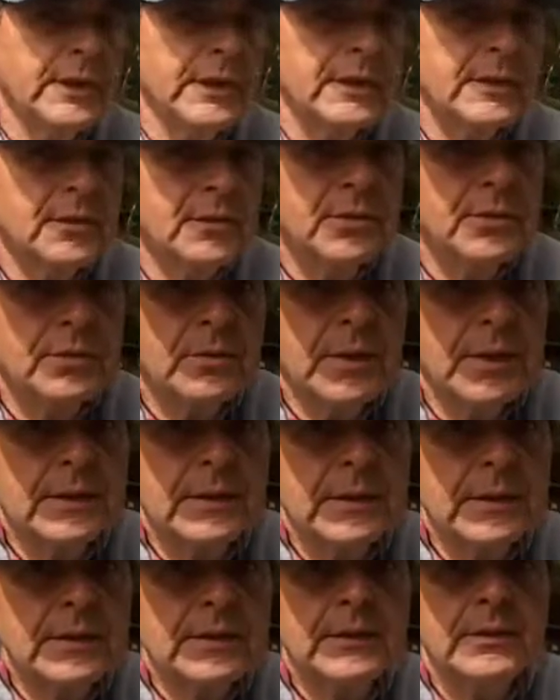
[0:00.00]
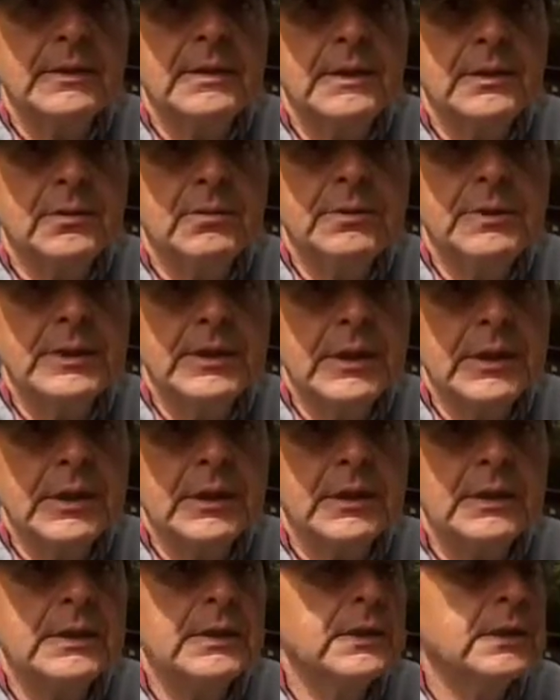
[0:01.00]
casque sur la tête, des
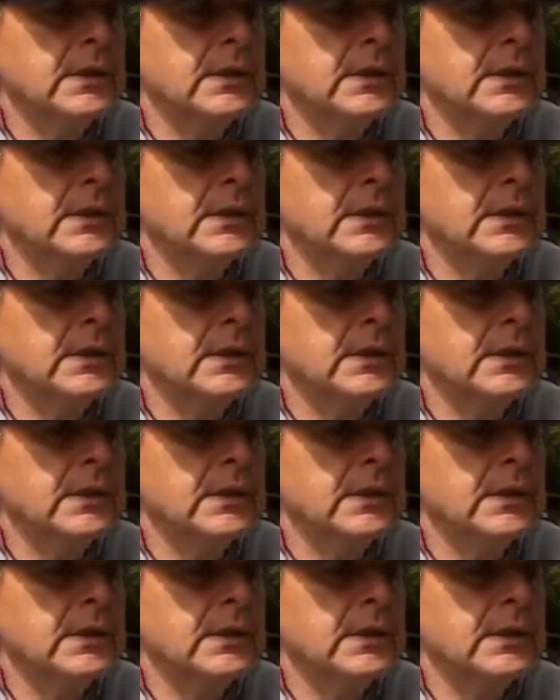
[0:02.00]
coudières.